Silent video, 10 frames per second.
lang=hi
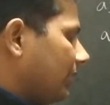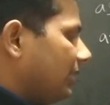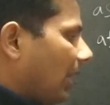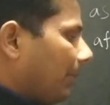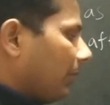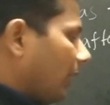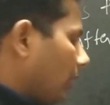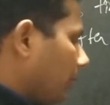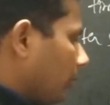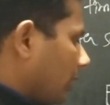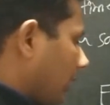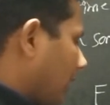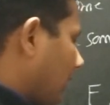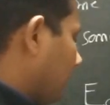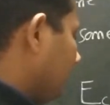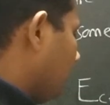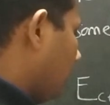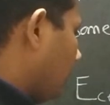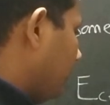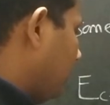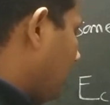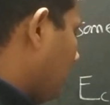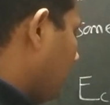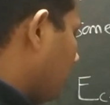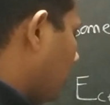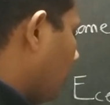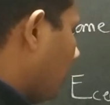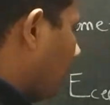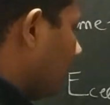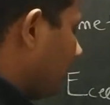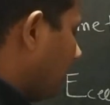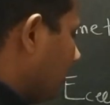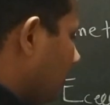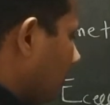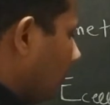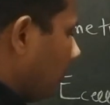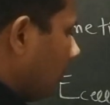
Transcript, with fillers: यहाँ पर वैल्यू पुट करेंगे हम तो ये टू पॉइंट थ्री जीरो